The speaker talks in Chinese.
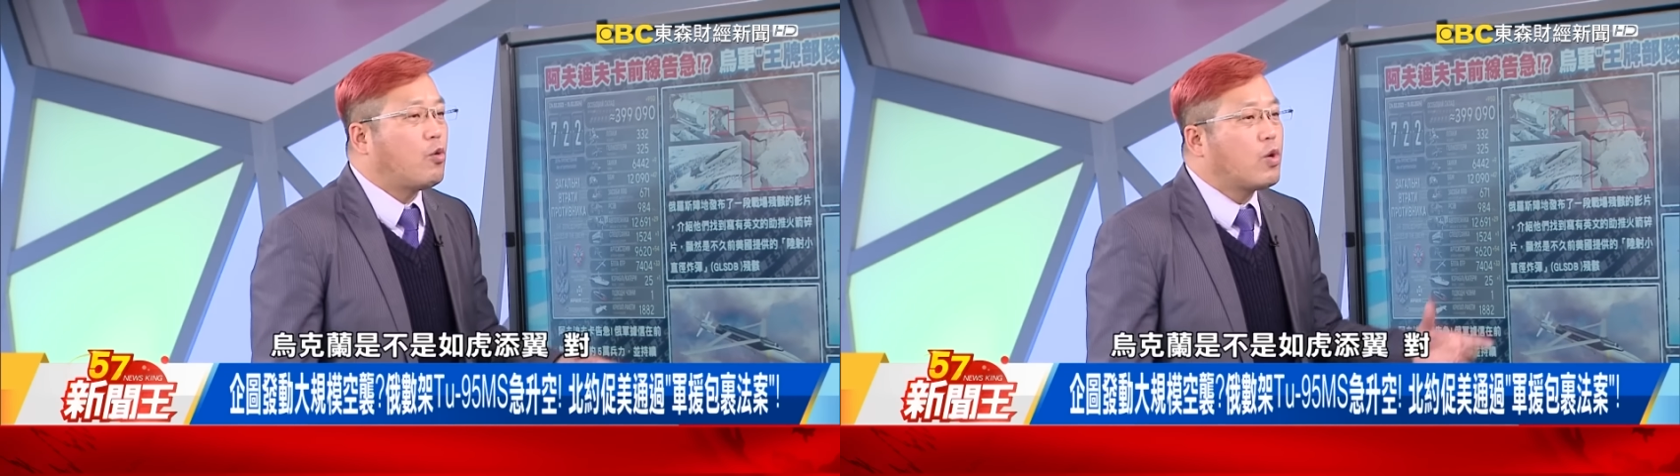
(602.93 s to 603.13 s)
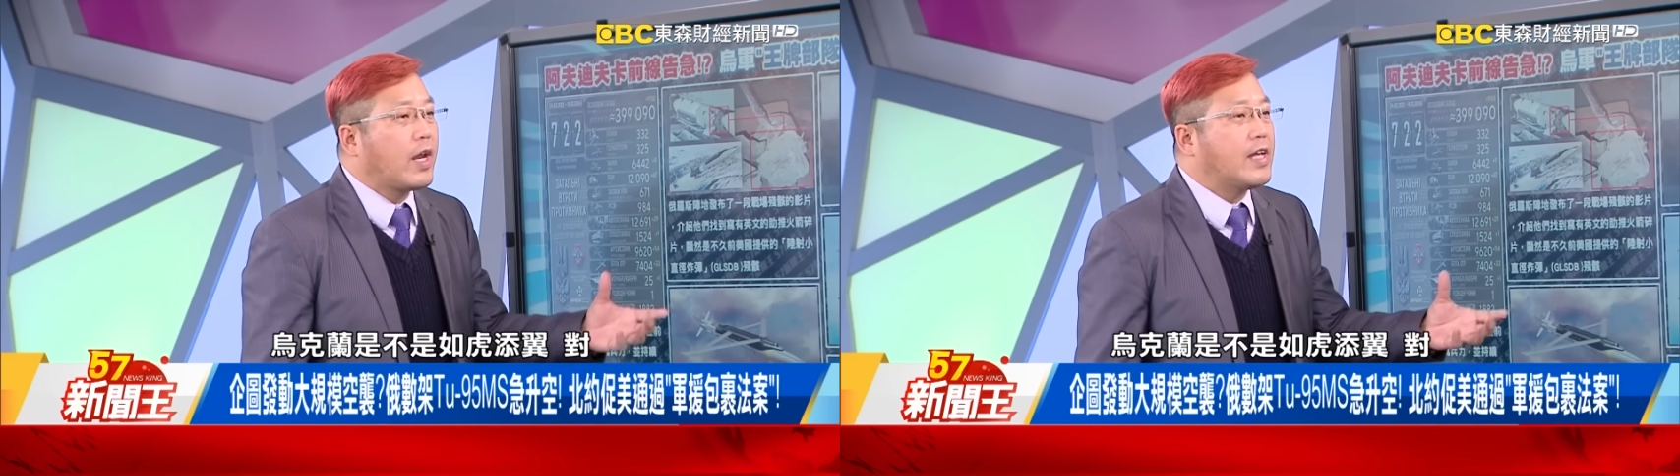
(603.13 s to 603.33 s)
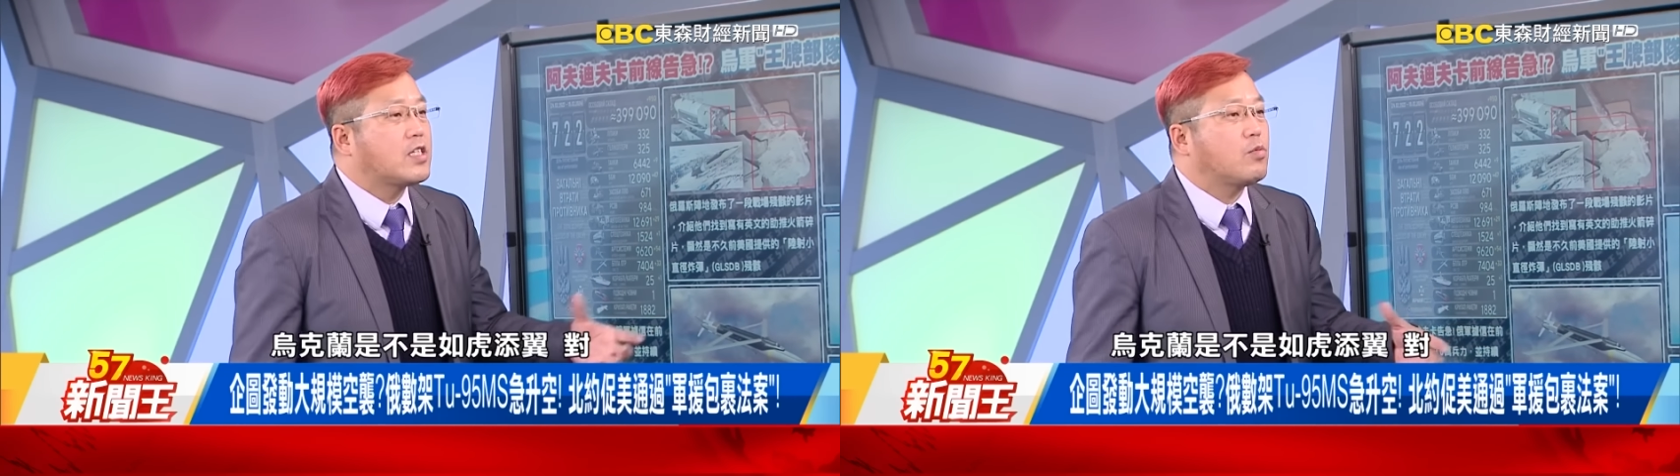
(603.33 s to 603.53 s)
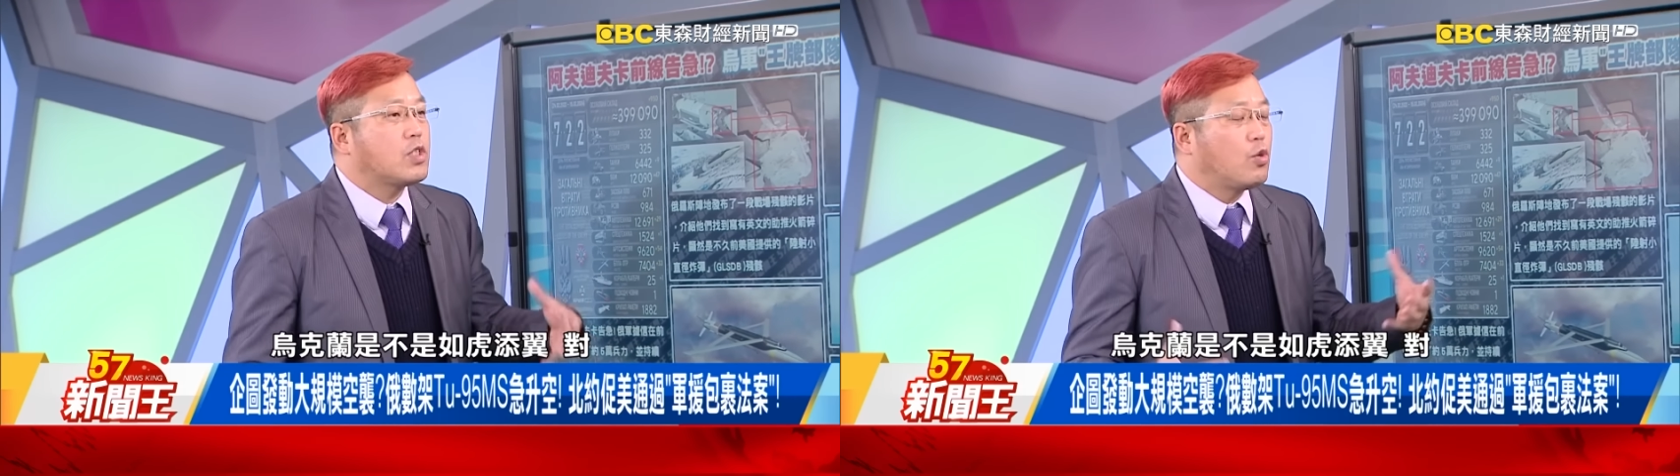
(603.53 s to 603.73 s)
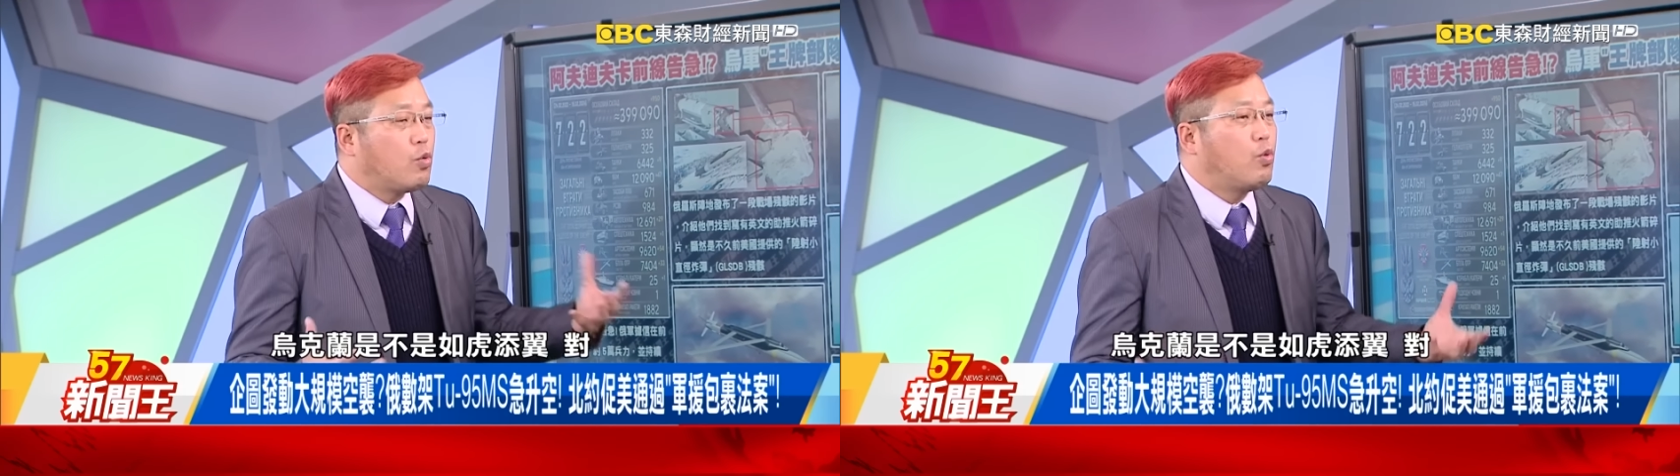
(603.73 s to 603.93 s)
乌克兰是不
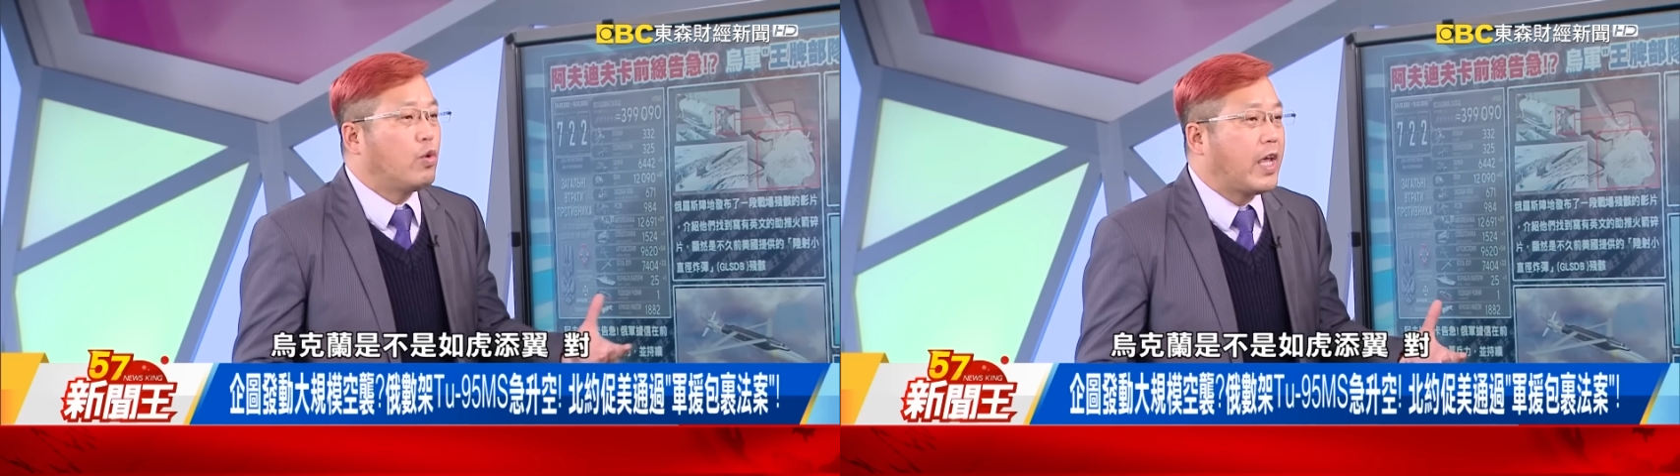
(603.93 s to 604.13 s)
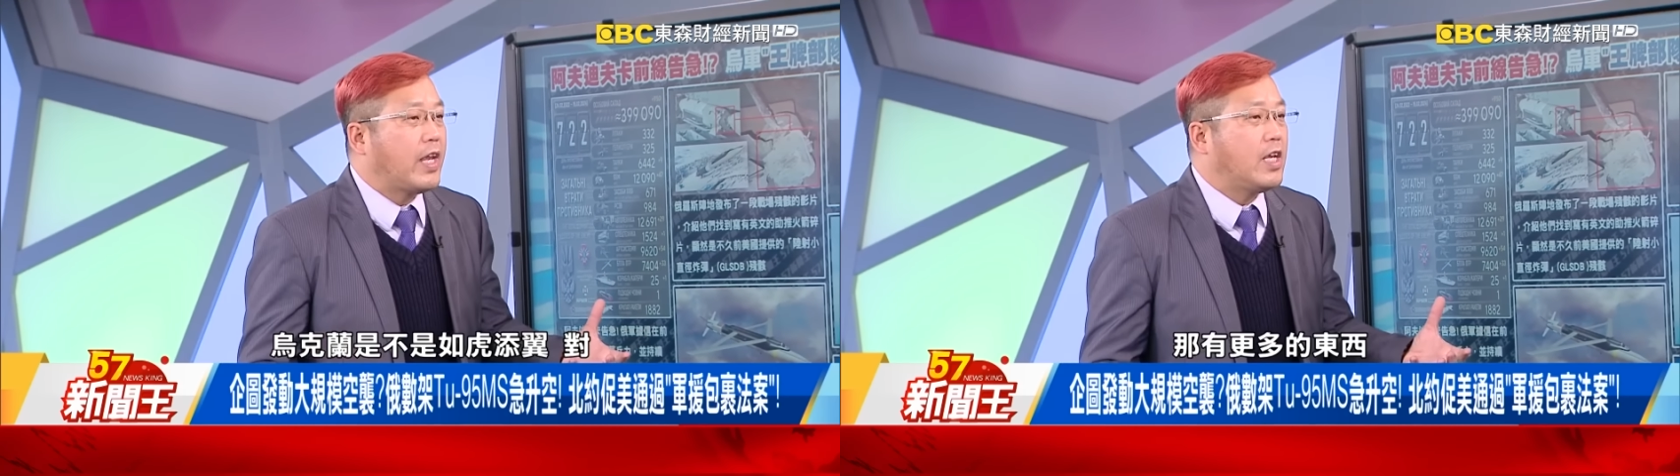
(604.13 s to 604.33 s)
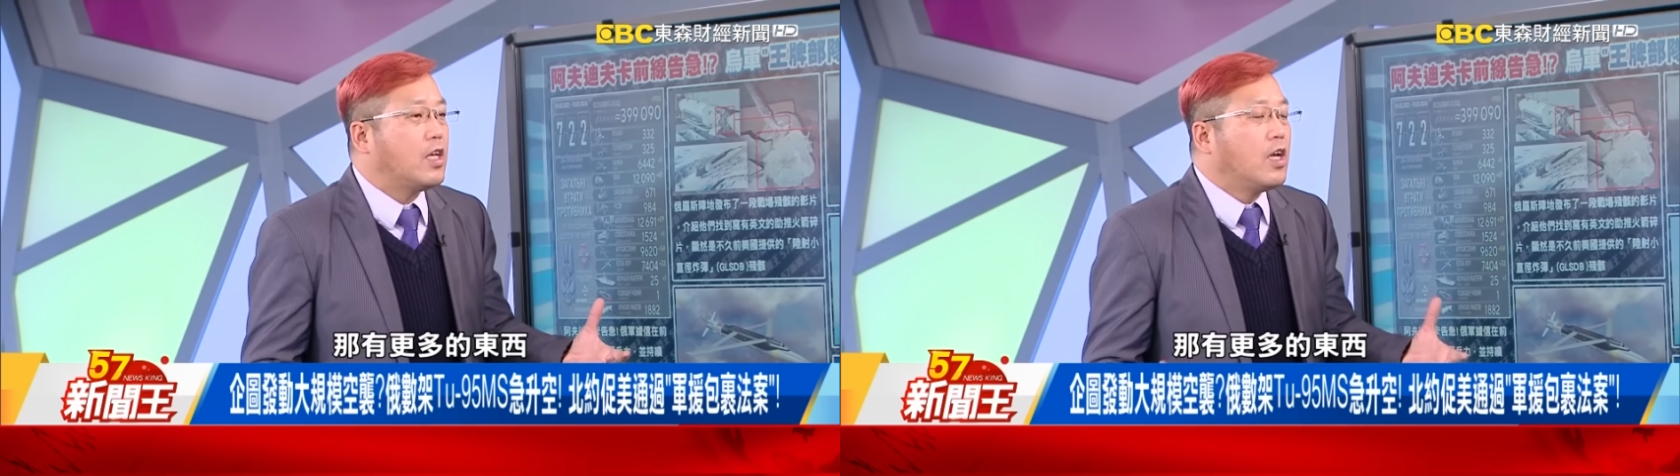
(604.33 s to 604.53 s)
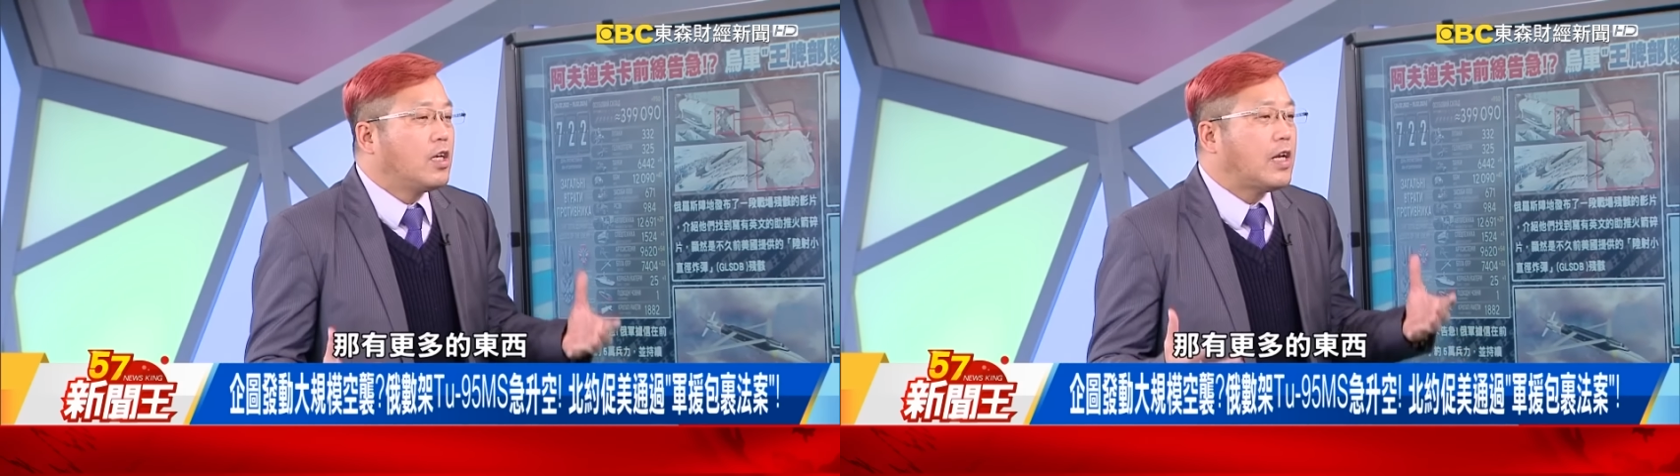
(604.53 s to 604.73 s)
是如虎添翼？对，